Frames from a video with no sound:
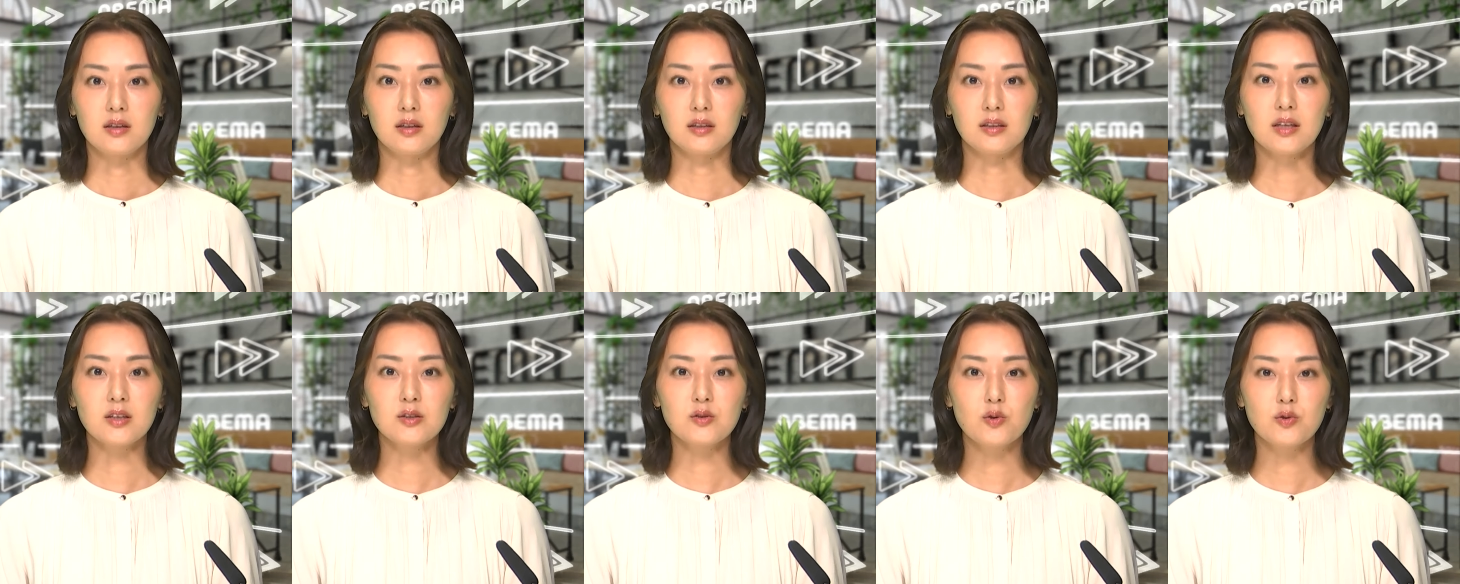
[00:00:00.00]

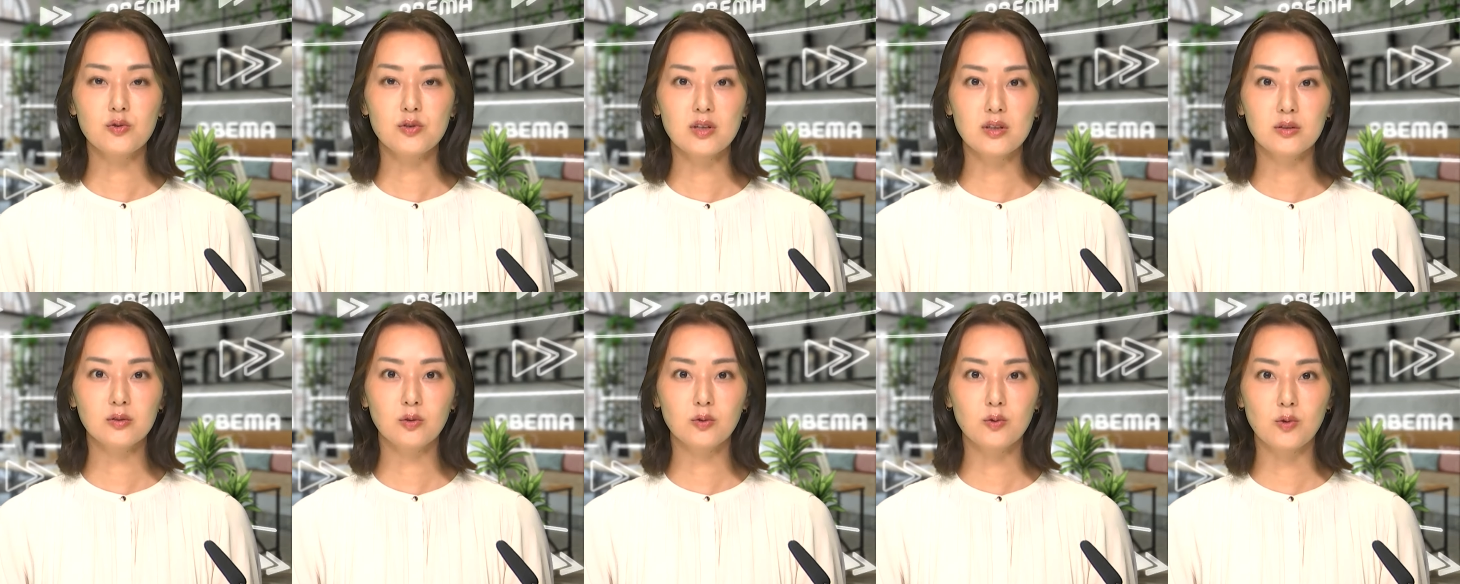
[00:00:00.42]
北朝
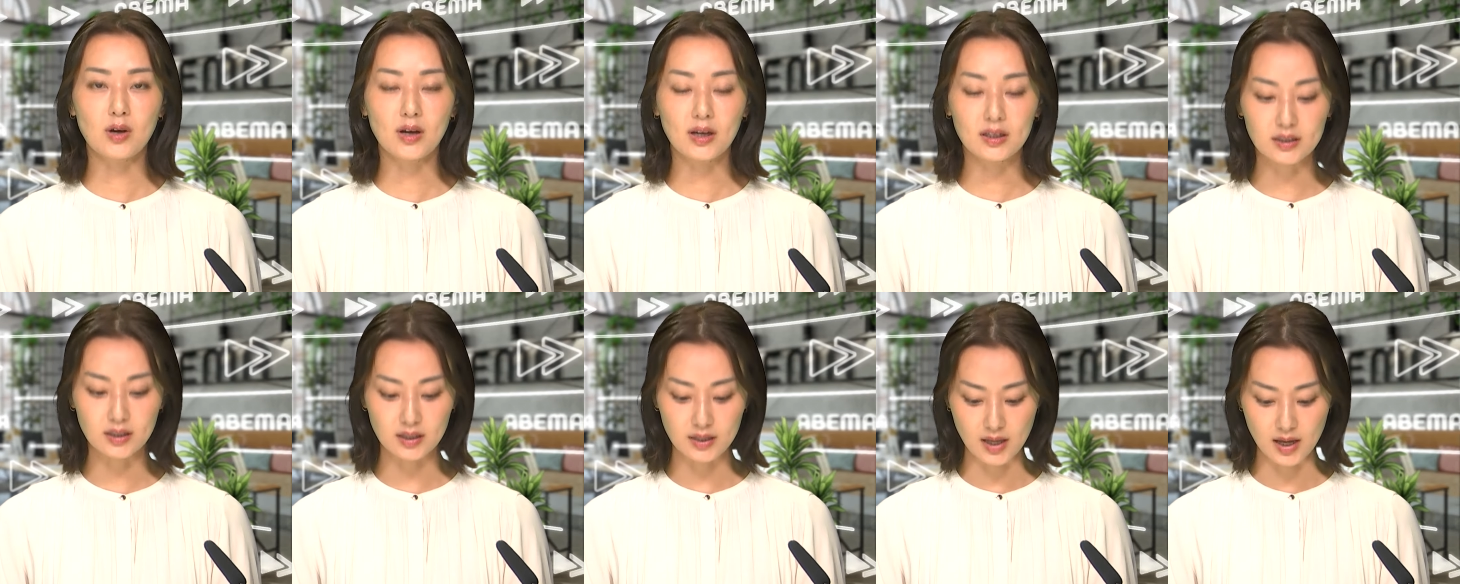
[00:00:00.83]
鮮との
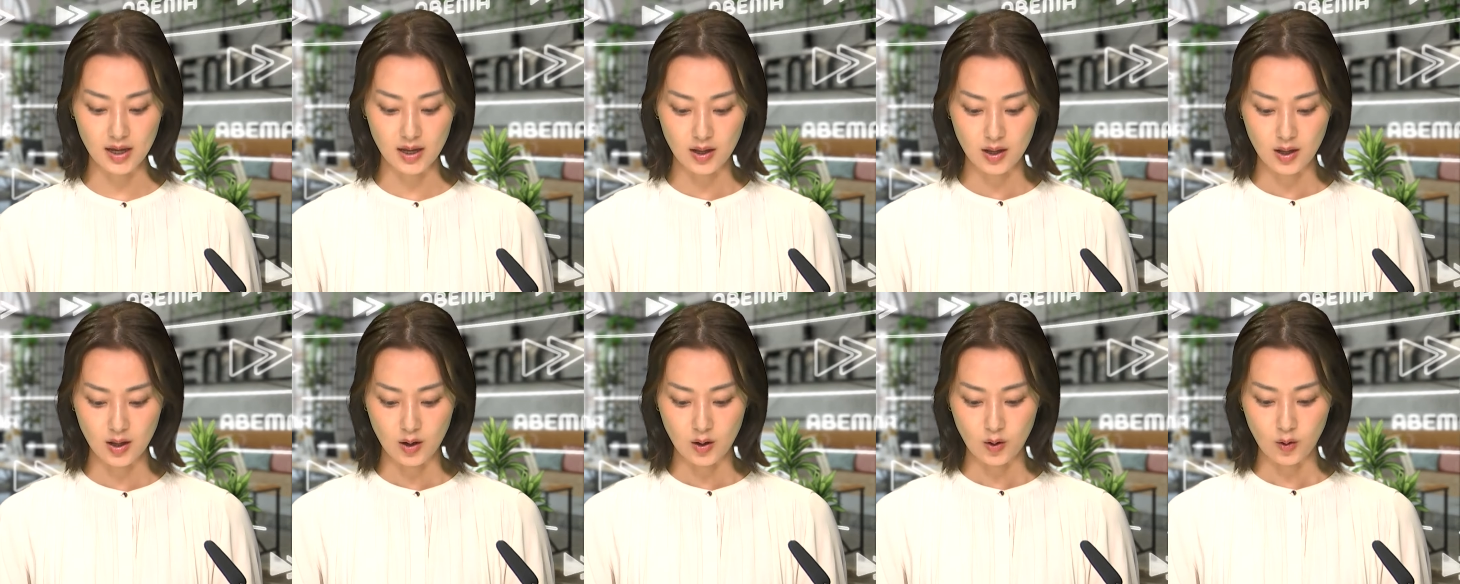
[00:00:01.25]
間
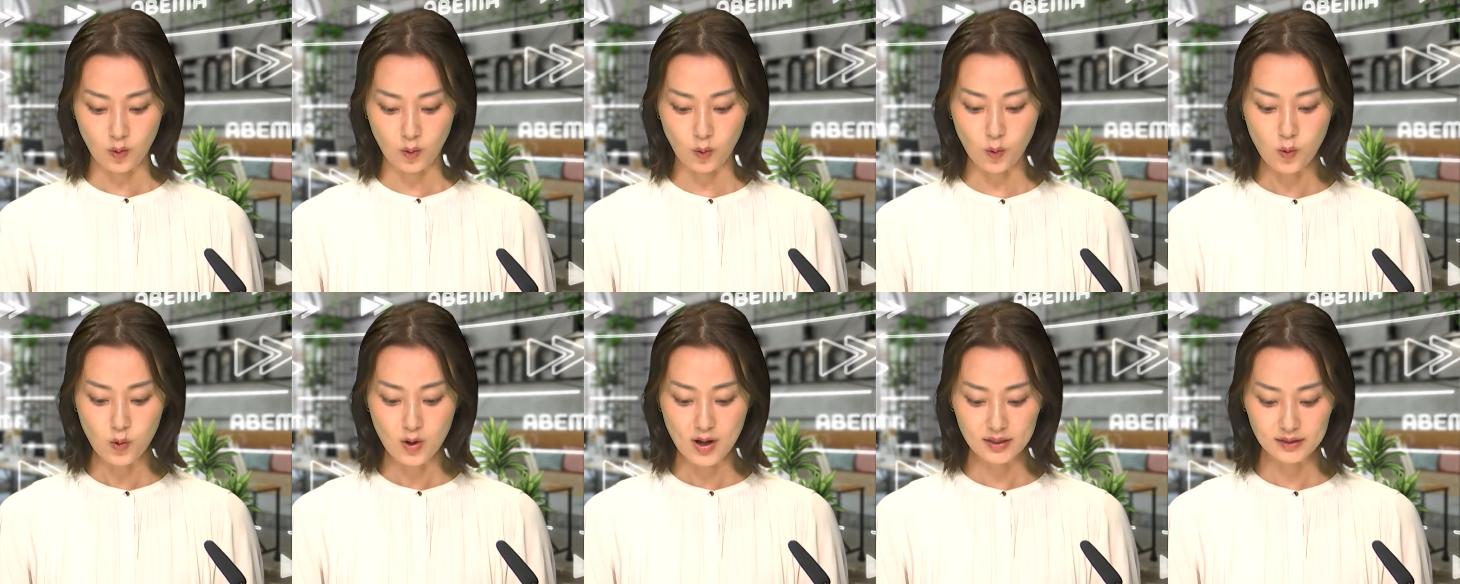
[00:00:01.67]
で
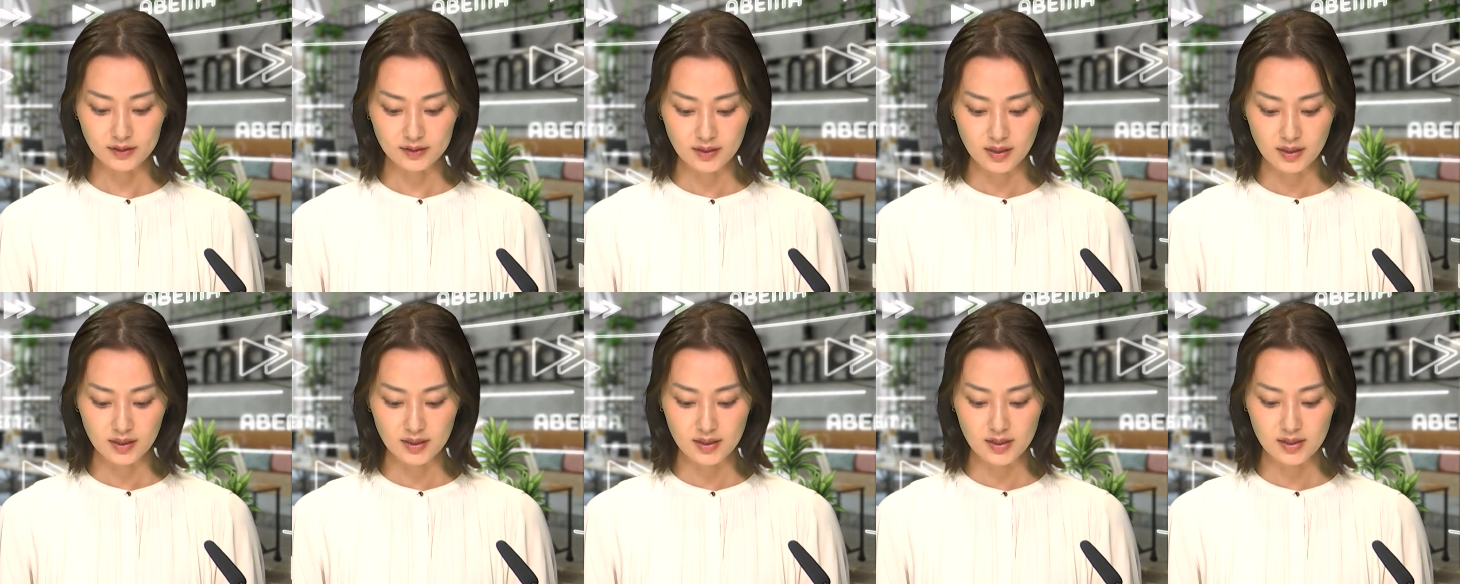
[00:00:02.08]
包
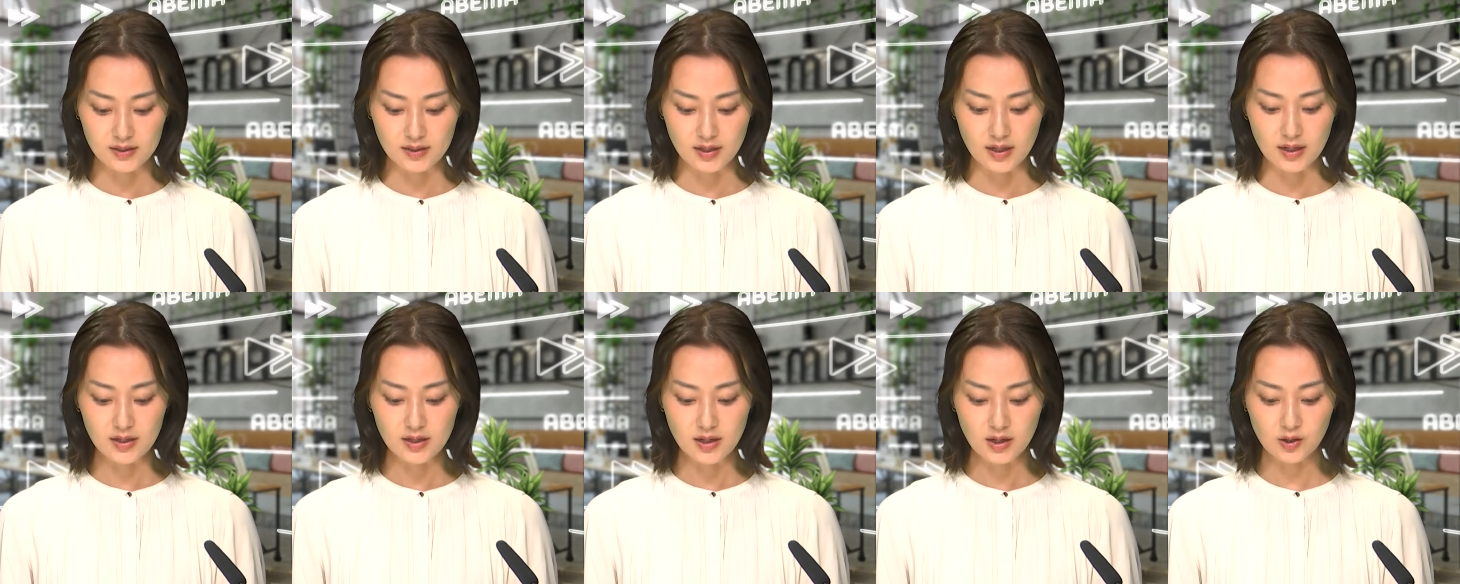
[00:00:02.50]
括的
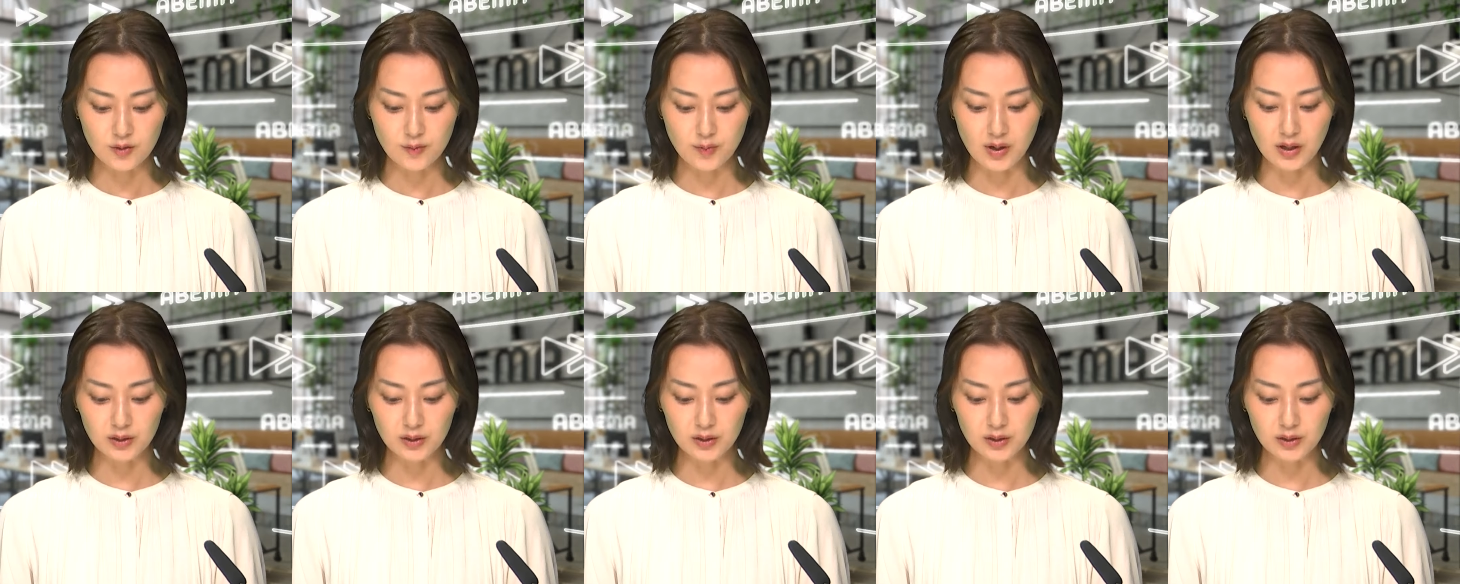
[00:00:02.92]
戦略